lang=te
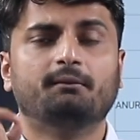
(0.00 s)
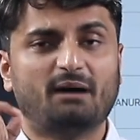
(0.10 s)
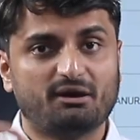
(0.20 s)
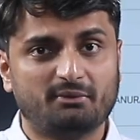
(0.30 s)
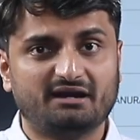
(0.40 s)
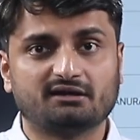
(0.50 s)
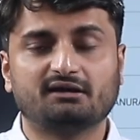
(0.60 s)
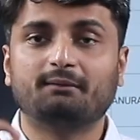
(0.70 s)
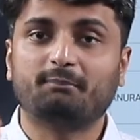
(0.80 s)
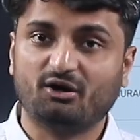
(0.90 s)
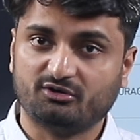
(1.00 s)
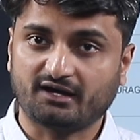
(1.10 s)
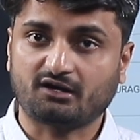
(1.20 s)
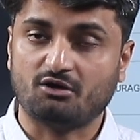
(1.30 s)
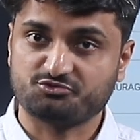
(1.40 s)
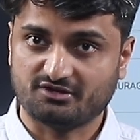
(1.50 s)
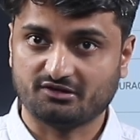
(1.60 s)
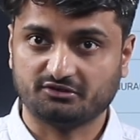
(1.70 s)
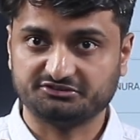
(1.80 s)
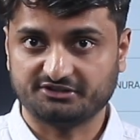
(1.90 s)
బయోమెడికల్ అండ్ బయోటెక్
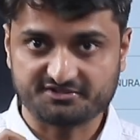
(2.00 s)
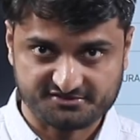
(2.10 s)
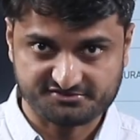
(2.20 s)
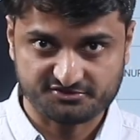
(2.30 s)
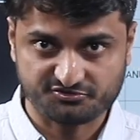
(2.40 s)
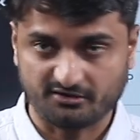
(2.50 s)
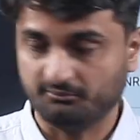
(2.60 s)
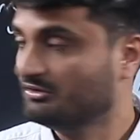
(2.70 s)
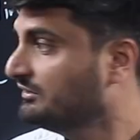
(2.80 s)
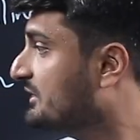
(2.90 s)
కౌన్సిలింగ్ గురించి డిస్కస్ చేస్తున్నాము